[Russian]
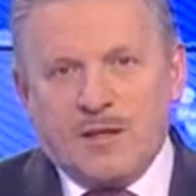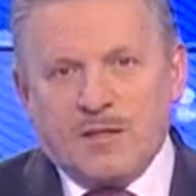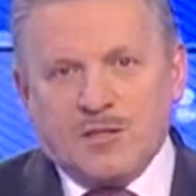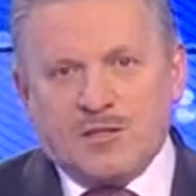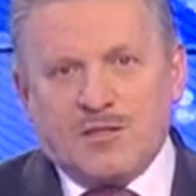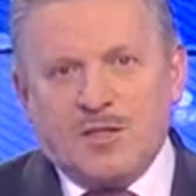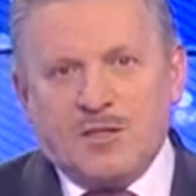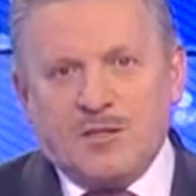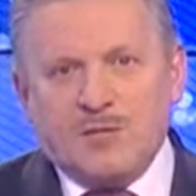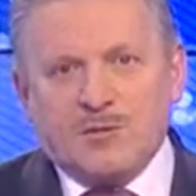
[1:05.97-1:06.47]

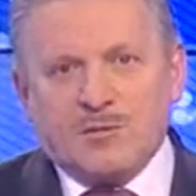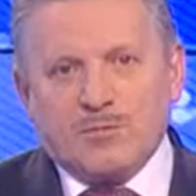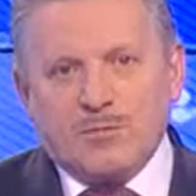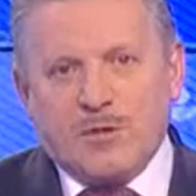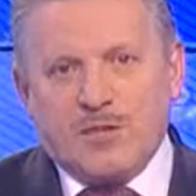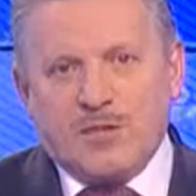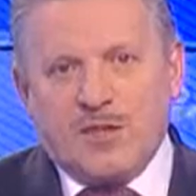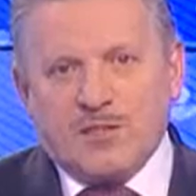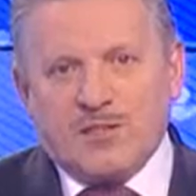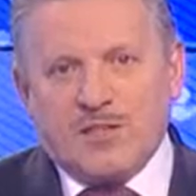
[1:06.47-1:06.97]
Сданы в
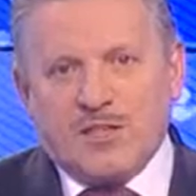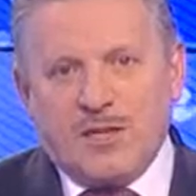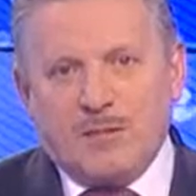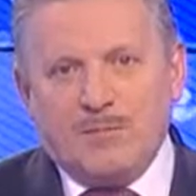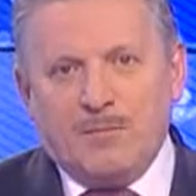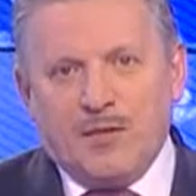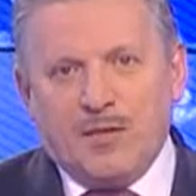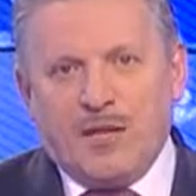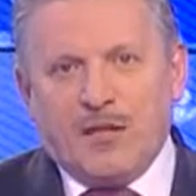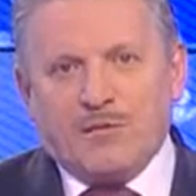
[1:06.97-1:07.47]
эксплуатацию
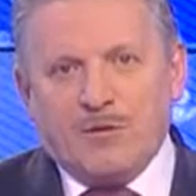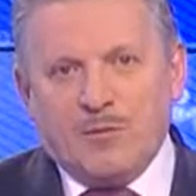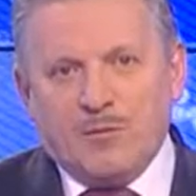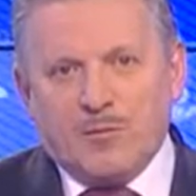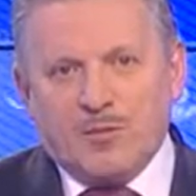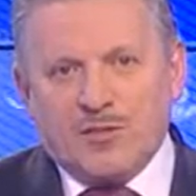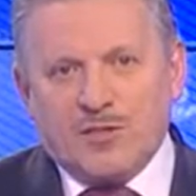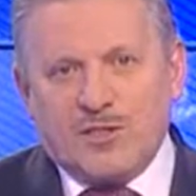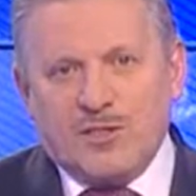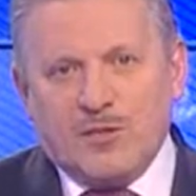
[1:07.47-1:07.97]
комбинат в
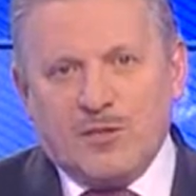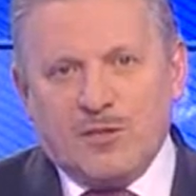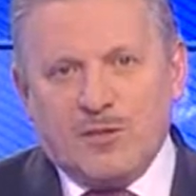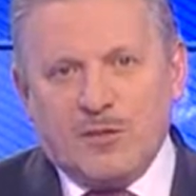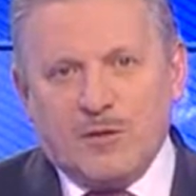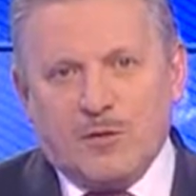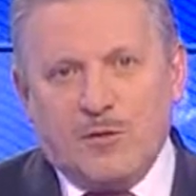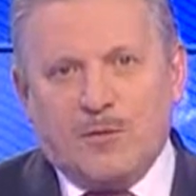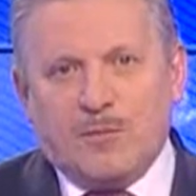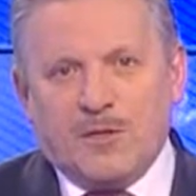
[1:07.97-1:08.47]
Амурске,
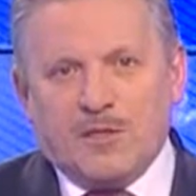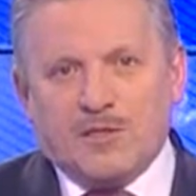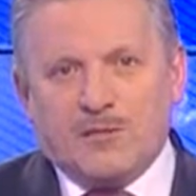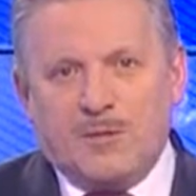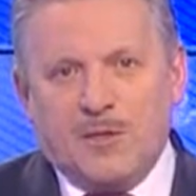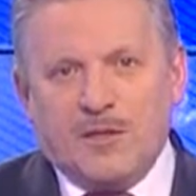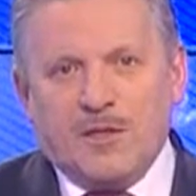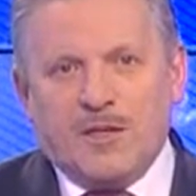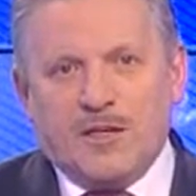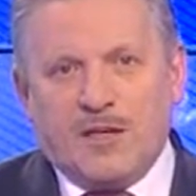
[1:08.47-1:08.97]
комплекс
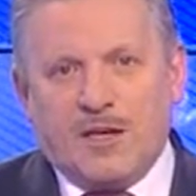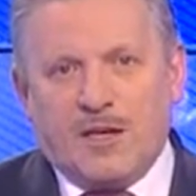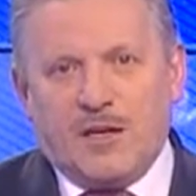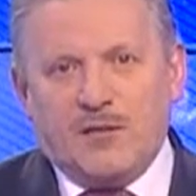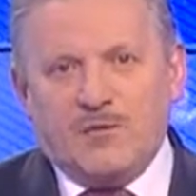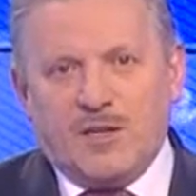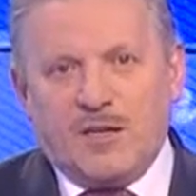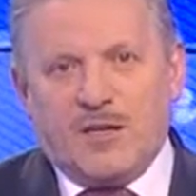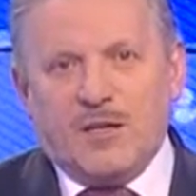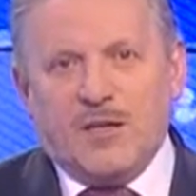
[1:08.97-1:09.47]
«Белая
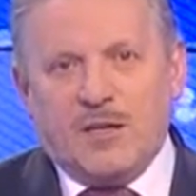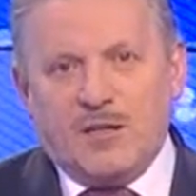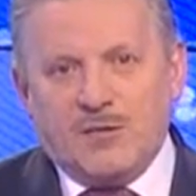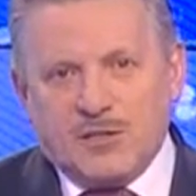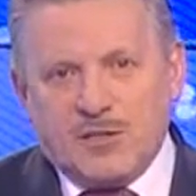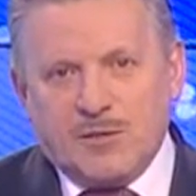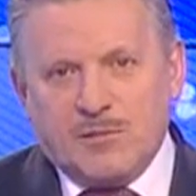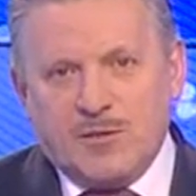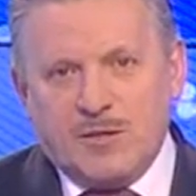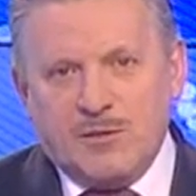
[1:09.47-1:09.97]
гора» в
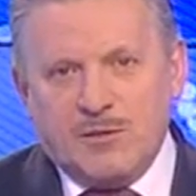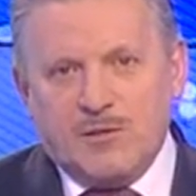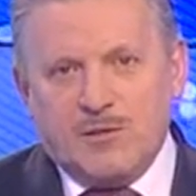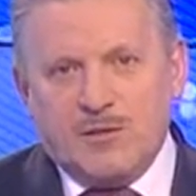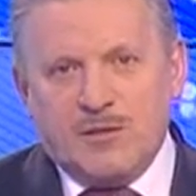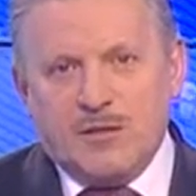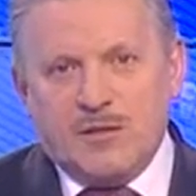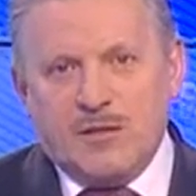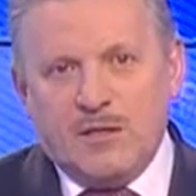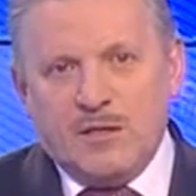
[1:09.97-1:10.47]
Николаевском
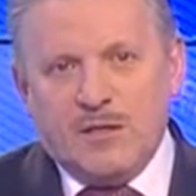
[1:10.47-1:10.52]
районе.